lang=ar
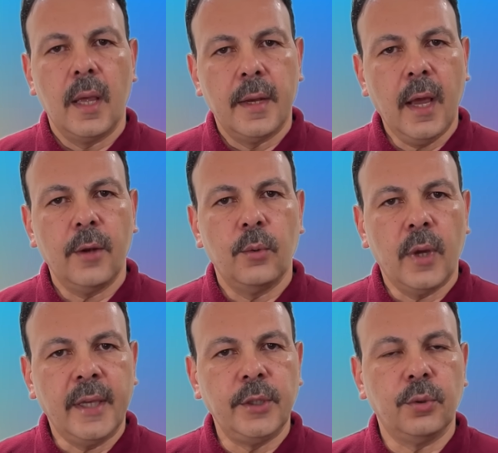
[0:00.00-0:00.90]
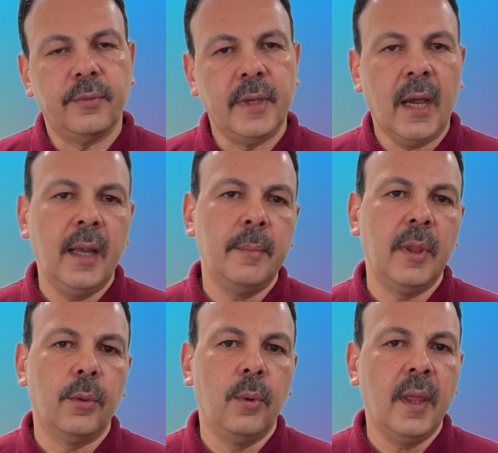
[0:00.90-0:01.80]
نحن نعيش في عالم
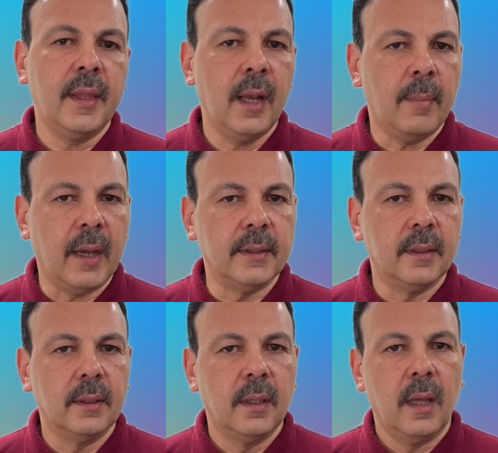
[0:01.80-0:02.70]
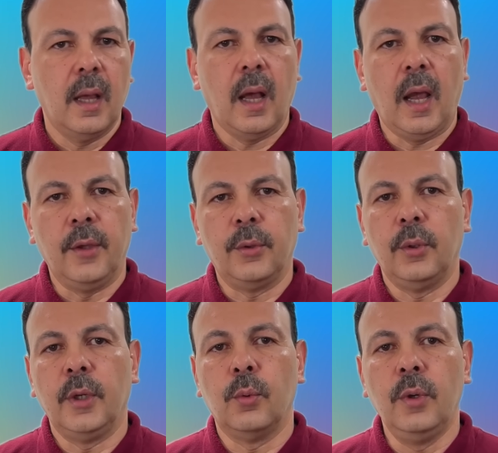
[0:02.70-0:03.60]
ثلاثي الأبعاد حيث
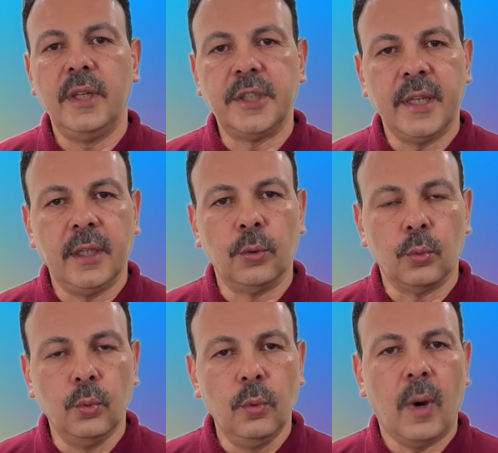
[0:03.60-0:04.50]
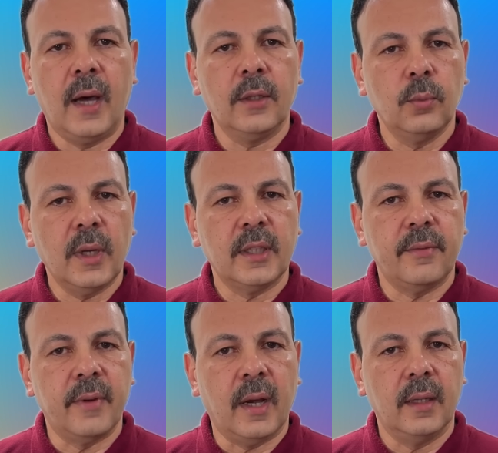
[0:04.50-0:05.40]
لكل شيء طول وعرض
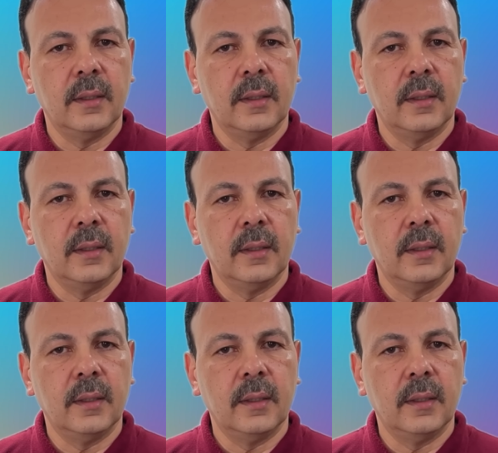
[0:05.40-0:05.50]
وارتفاع